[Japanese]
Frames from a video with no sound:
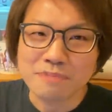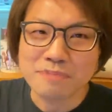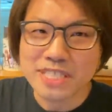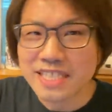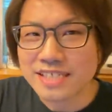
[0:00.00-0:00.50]
で
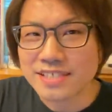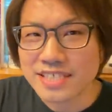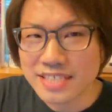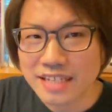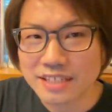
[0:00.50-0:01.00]
ビジネスに
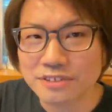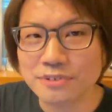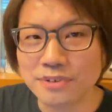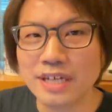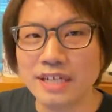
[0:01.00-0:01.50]
したいっていう
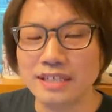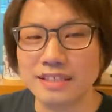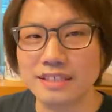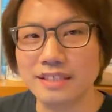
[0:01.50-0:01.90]
のが